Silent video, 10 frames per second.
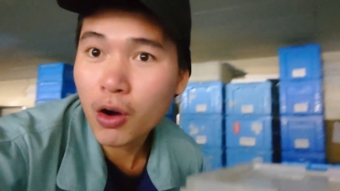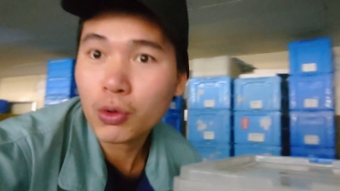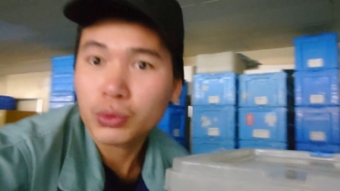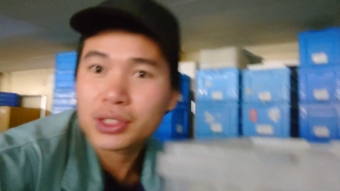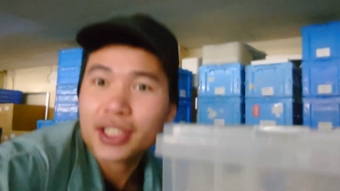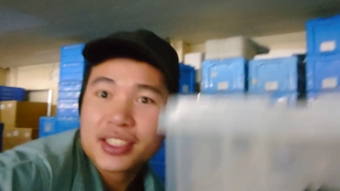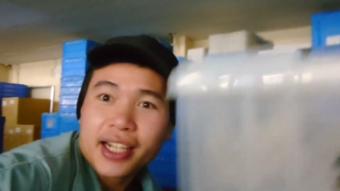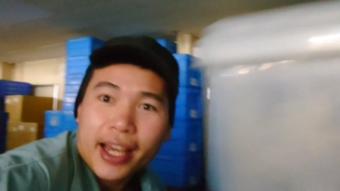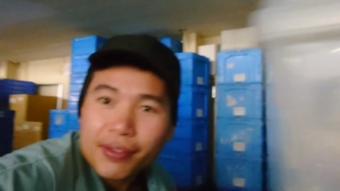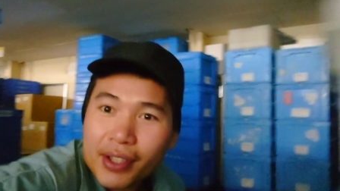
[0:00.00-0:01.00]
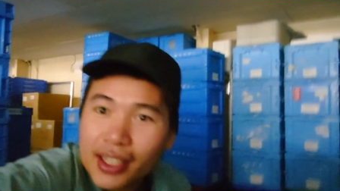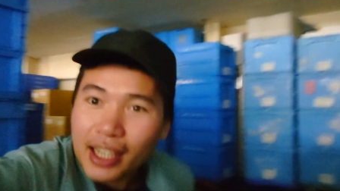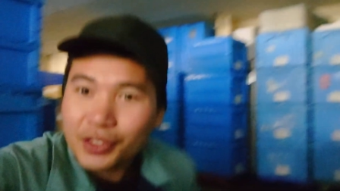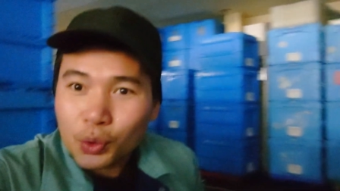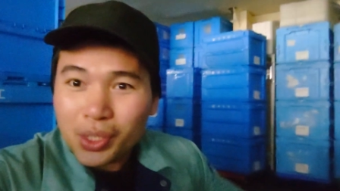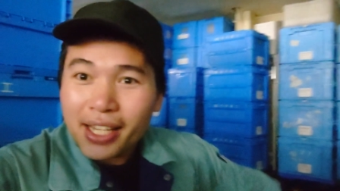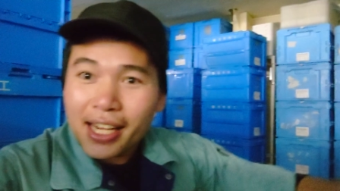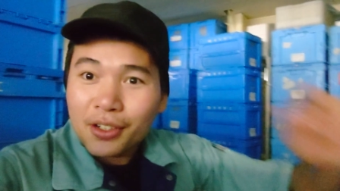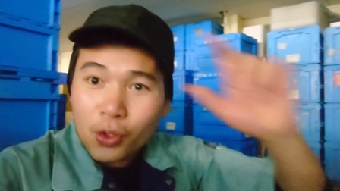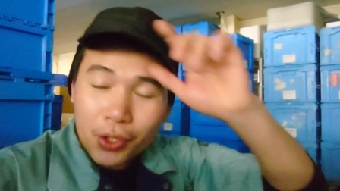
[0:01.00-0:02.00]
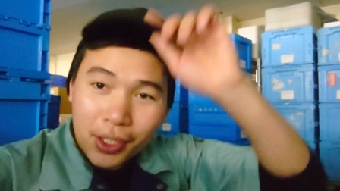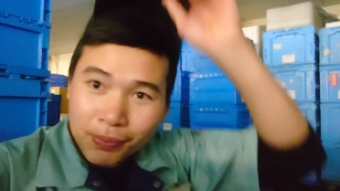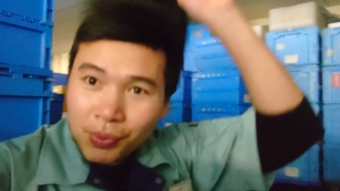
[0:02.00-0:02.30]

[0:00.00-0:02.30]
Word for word: họ cũng chia sẻ về cái chủ đề này rồi